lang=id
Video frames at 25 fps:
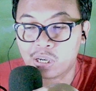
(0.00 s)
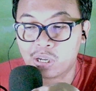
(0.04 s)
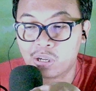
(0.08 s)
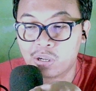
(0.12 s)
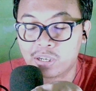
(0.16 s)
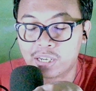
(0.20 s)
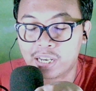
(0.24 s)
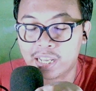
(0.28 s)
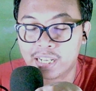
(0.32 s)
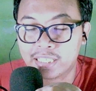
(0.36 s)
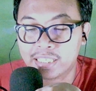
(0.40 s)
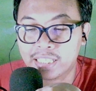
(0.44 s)

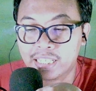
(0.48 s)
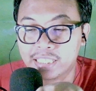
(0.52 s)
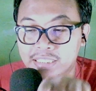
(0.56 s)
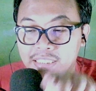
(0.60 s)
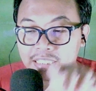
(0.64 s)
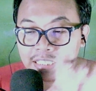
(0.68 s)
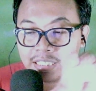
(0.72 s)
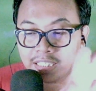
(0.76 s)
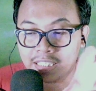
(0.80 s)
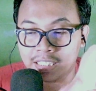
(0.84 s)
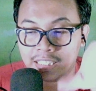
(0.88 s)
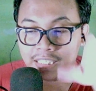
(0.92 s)
orang-orangnya
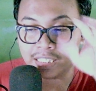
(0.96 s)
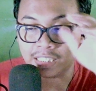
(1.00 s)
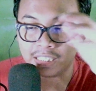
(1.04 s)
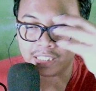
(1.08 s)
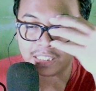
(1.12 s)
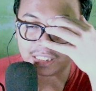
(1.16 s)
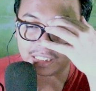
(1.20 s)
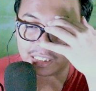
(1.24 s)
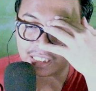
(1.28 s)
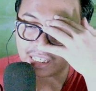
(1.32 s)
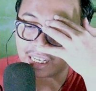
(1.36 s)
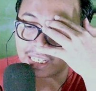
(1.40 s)
si
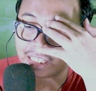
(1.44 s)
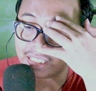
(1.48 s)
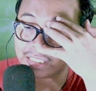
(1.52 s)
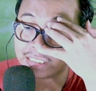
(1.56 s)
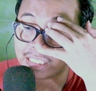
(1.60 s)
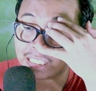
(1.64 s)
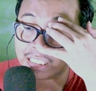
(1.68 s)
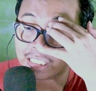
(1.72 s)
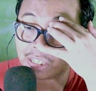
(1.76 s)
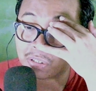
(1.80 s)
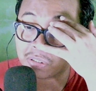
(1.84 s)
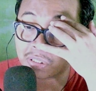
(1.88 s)
Alice
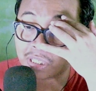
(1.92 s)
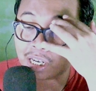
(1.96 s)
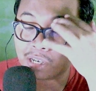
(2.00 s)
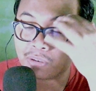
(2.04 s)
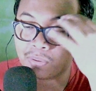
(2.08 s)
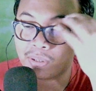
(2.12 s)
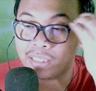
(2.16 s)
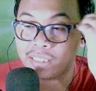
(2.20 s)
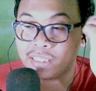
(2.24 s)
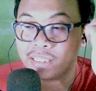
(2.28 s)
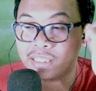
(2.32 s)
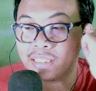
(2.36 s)
dan
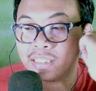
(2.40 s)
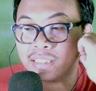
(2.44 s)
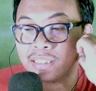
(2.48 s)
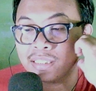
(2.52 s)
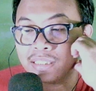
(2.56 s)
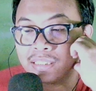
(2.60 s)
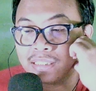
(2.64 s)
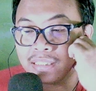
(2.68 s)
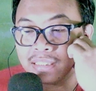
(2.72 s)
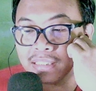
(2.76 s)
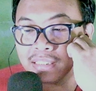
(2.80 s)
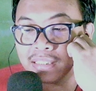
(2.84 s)
kawan-kawan ya.
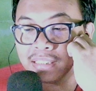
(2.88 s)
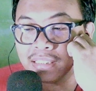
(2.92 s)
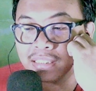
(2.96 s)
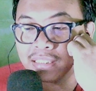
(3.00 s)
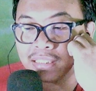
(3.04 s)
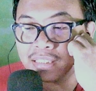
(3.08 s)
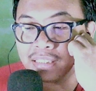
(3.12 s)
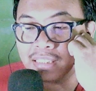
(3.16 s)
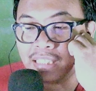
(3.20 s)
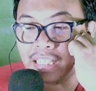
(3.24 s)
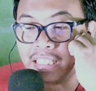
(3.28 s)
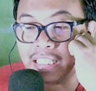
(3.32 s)

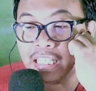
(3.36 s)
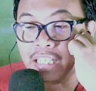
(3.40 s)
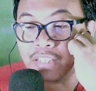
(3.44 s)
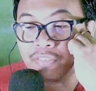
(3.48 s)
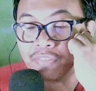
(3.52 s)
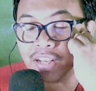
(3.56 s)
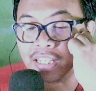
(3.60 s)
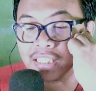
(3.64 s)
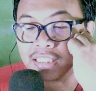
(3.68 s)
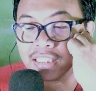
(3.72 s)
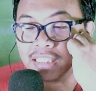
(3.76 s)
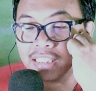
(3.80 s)
Dan ini
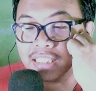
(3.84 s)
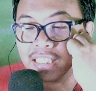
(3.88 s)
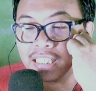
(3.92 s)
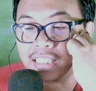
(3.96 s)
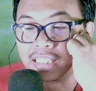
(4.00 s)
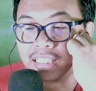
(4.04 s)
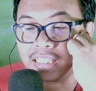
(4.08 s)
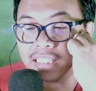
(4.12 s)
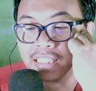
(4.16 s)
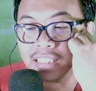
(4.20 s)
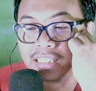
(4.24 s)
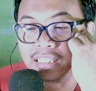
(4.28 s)
invasi
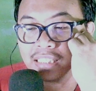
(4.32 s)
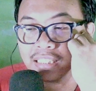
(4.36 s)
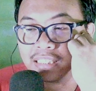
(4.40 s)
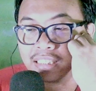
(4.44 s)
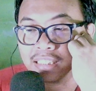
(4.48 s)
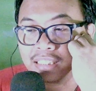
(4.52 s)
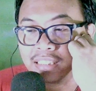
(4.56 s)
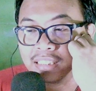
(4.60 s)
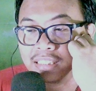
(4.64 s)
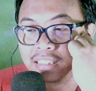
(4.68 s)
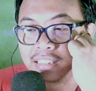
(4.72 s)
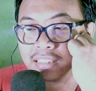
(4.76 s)
dari
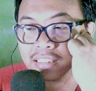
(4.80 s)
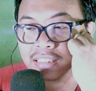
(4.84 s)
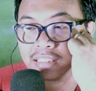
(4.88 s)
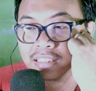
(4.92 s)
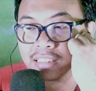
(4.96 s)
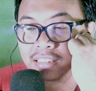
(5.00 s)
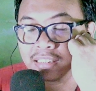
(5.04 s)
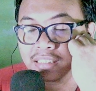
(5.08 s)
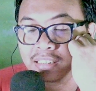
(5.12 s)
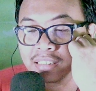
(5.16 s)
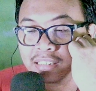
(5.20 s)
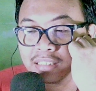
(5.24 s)
ini
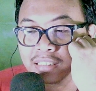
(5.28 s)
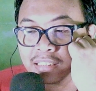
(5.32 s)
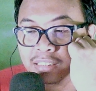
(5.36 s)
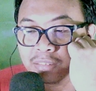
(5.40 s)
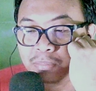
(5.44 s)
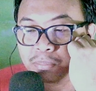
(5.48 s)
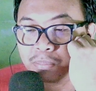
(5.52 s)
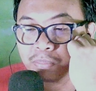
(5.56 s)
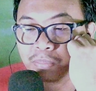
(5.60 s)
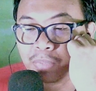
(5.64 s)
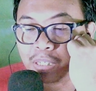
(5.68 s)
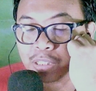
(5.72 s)

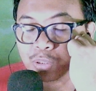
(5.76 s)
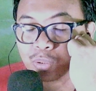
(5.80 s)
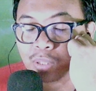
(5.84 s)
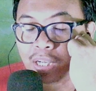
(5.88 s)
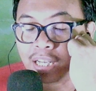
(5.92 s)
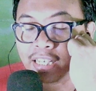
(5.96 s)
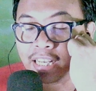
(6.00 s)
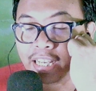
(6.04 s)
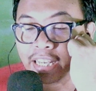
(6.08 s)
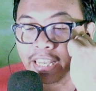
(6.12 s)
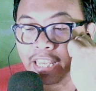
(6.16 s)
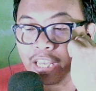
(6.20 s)

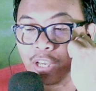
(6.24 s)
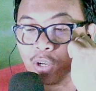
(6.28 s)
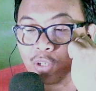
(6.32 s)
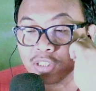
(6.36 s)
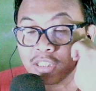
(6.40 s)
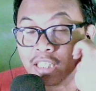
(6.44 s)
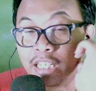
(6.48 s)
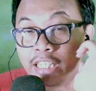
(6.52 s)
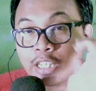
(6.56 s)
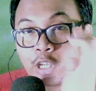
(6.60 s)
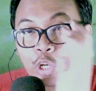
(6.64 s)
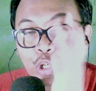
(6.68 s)
pasukan Chaos
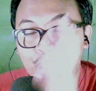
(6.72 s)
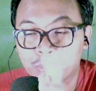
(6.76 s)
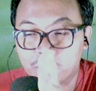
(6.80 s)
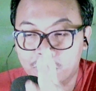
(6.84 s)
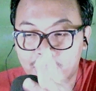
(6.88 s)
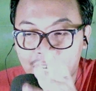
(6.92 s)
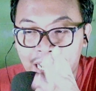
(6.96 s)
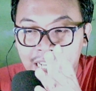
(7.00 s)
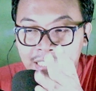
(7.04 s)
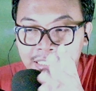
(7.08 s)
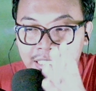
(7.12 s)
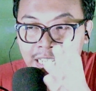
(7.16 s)
dan Chaos
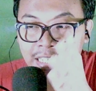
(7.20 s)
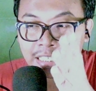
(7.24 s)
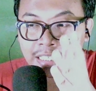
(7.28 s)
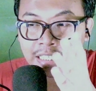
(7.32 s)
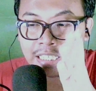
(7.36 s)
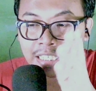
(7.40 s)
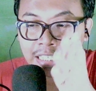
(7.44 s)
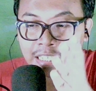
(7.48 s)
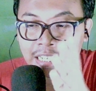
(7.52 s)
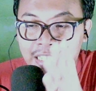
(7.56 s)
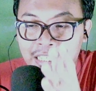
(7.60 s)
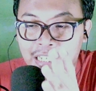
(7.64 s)
menang tadi
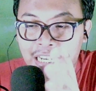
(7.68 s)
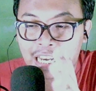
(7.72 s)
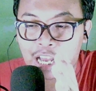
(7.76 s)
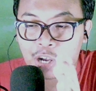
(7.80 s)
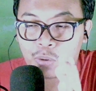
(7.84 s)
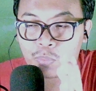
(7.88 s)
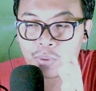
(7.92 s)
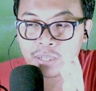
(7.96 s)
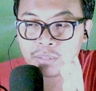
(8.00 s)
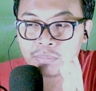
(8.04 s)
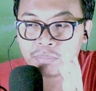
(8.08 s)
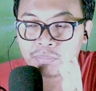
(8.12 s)
dengan
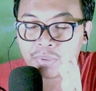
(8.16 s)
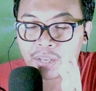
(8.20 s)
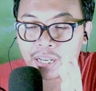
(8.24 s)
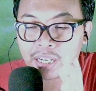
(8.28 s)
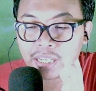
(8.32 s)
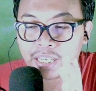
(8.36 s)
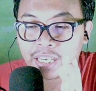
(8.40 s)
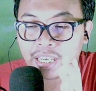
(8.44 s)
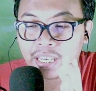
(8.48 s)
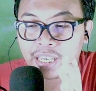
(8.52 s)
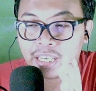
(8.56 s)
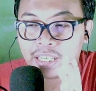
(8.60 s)
ngelawan
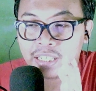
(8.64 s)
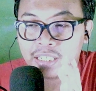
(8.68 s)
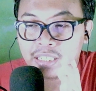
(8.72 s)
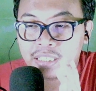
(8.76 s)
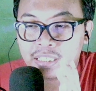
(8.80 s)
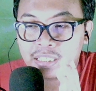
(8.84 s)
pakai